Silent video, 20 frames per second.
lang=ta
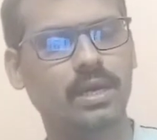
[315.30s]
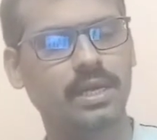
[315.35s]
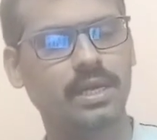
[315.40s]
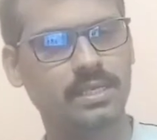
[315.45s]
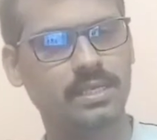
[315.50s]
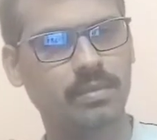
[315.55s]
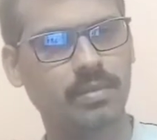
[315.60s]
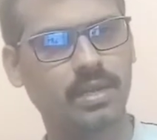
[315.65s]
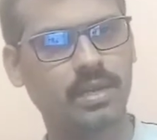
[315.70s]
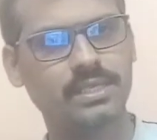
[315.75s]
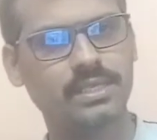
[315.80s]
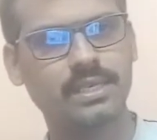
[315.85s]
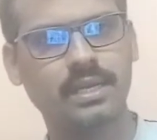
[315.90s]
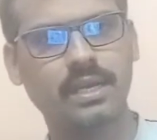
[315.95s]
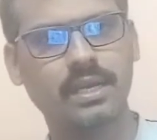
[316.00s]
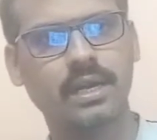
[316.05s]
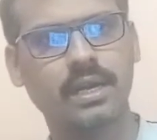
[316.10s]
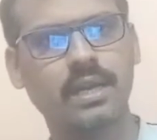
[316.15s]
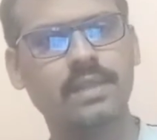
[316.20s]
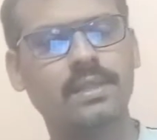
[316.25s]

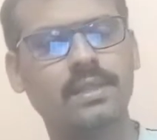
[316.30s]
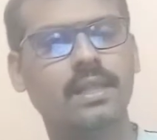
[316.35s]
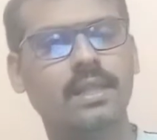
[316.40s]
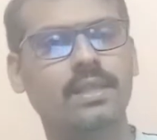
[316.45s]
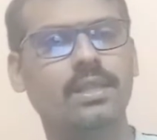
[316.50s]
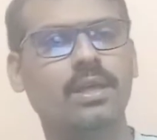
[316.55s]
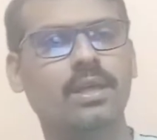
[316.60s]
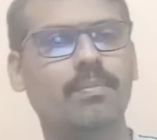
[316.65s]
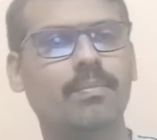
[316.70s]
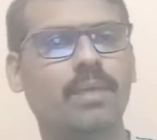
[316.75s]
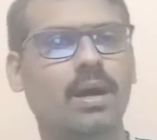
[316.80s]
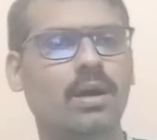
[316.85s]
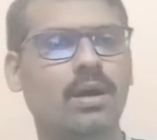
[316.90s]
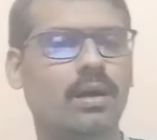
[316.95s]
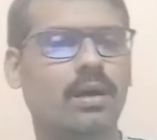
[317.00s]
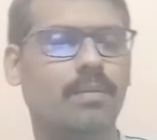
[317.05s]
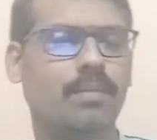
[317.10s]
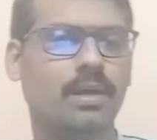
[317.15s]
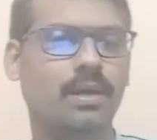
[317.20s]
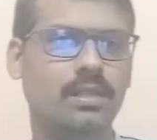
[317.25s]
ரிஷபராசிக்கு கழுத்தில்
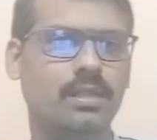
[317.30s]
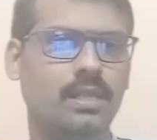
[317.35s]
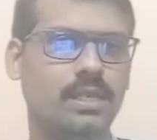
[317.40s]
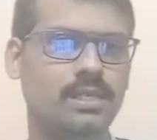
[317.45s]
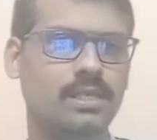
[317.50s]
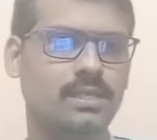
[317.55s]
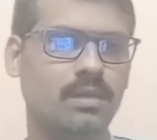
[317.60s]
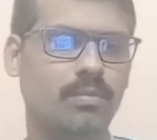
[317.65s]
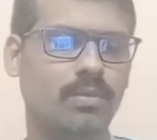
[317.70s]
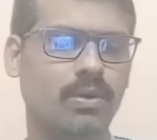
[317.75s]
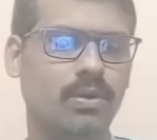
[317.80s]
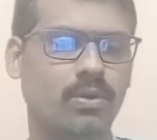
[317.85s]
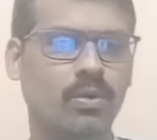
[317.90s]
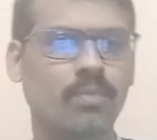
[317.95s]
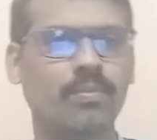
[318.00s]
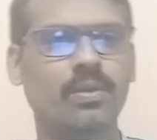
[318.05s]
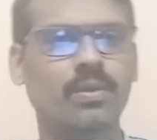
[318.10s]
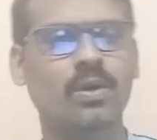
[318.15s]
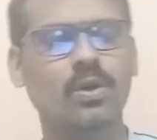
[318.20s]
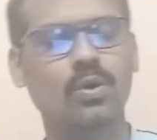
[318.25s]
பார்க்க பார்த்து தரிசனம்
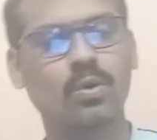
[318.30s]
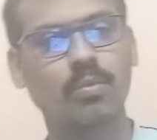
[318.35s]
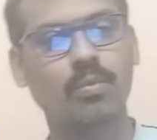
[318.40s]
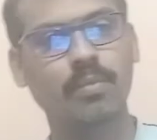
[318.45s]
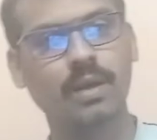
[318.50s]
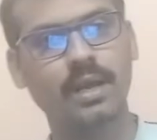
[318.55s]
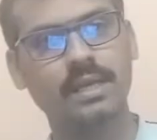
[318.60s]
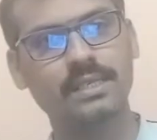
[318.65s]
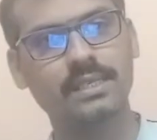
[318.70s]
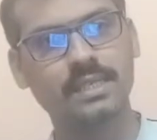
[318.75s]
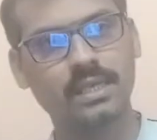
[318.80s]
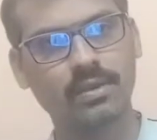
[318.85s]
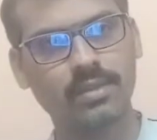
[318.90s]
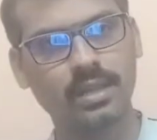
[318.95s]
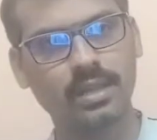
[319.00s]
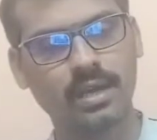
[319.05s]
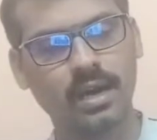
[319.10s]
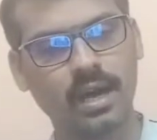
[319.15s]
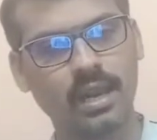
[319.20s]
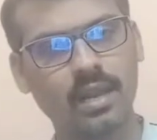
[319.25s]
பண்ணணும் கும்பராசிக்கு
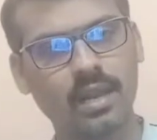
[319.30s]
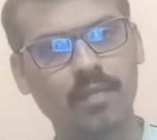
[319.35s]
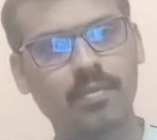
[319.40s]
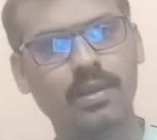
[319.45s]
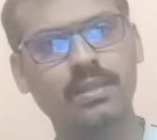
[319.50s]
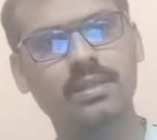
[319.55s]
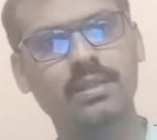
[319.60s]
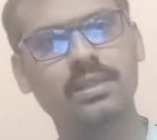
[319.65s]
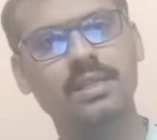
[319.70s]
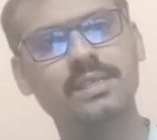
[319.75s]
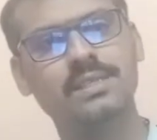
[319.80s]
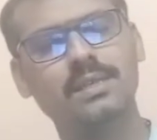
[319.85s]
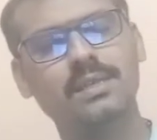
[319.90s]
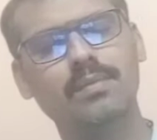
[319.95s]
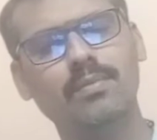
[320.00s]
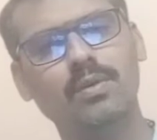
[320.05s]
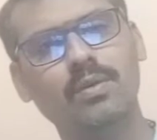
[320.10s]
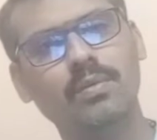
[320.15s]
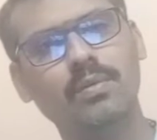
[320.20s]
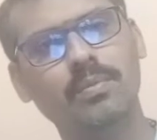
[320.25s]
வந்து காலில் பார்த்து
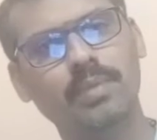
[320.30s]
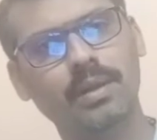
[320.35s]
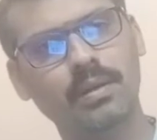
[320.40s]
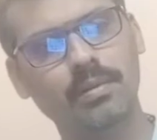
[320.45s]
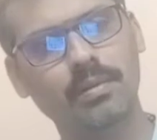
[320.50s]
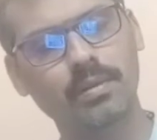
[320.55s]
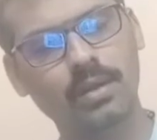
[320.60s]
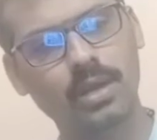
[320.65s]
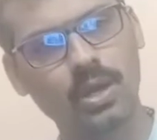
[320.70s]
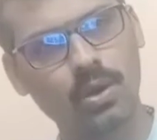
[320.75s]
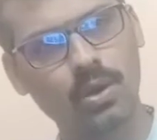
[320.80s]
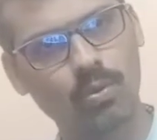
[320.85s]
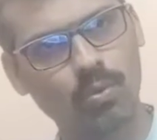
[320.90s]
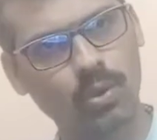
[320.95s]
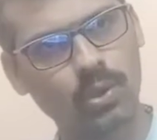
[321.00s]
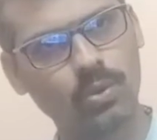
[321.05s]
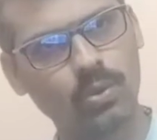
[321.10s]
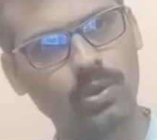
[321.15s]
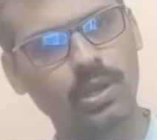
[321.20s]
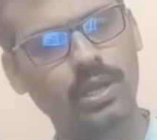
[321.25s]
தரிசனம் பண்ணணும் இப்படி
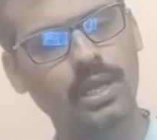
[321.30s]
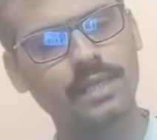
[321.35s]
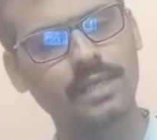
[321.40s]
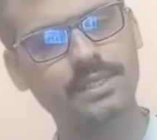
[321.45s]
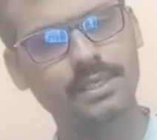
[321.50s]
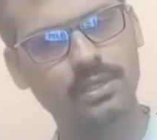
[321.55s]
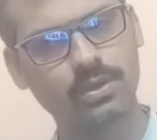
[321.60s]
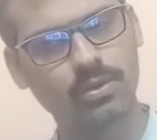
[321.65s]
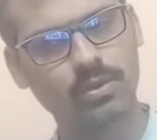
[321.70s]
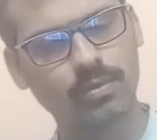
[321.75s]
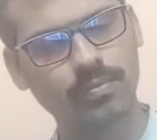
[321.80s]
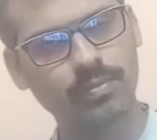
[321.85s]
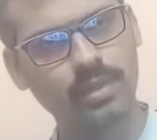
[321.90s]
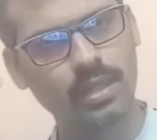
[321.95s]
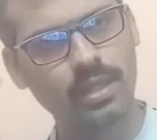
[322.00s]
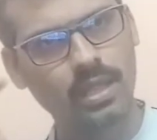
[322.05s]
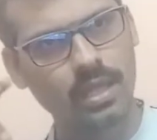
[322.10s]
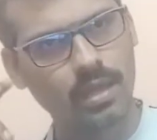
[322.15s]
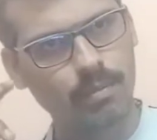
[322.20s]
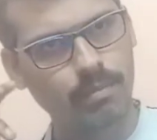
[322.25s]
ஒரு ஒரு ராசிக்கும்
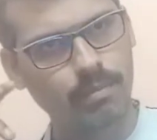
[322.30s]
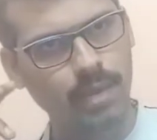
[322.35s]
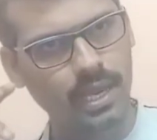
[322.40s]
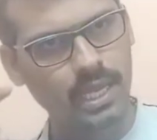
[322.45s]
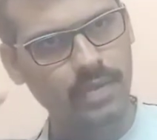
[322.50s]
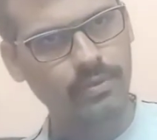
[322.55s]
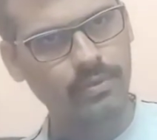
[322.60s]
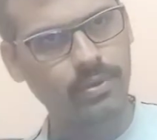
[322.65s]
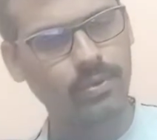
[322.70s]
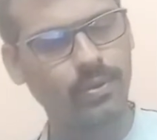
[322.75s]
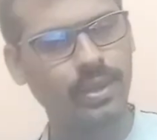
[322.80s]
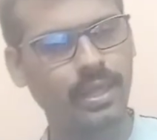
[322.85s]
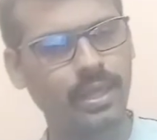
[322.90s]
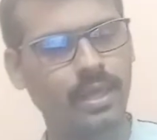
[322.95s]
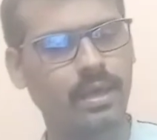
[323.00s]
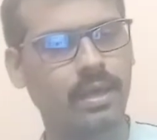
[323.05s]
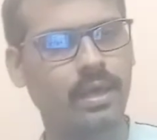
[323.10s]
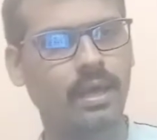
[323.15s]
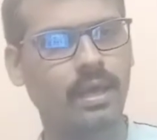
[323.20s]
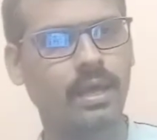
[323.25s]

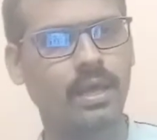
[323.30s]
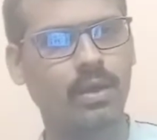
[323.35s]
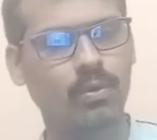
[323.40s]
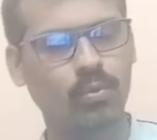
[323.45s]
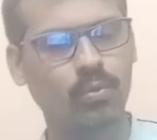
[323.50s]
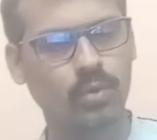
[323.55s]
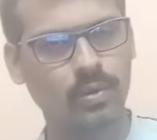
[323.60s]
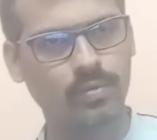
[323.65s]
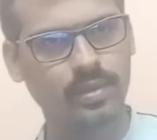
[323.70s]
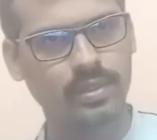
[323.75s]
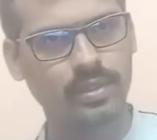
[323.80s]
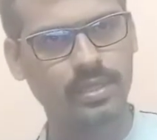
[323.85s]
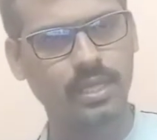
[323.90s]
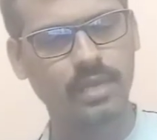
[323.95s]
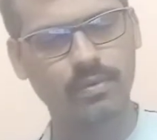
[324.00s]
பைரவருடைய உருவத்தை